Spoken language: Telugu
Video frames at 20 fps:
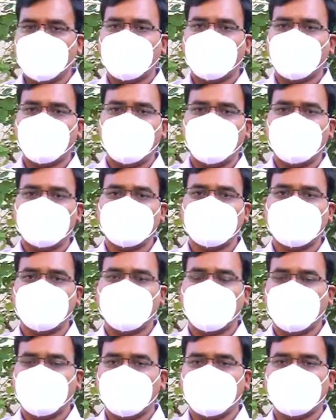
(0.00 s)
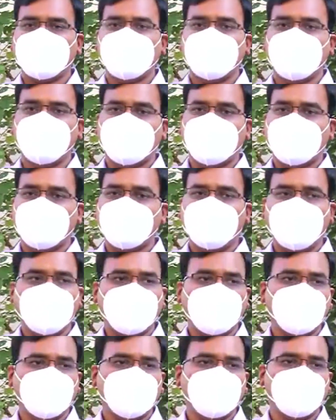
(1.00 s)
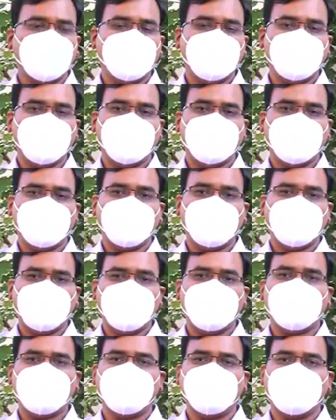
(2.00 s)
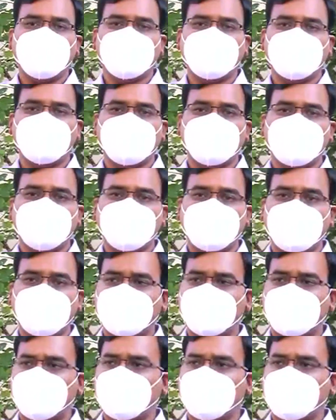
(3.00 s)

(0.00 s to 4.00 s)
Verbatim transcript: ఎక్కడున్నా సరే వాళ్ళకి సేమ్ ట్రీట్మెంట్ అందుతుంది వాళ్ళ ట్రీట్మెంట్ జాగ్రత్తగా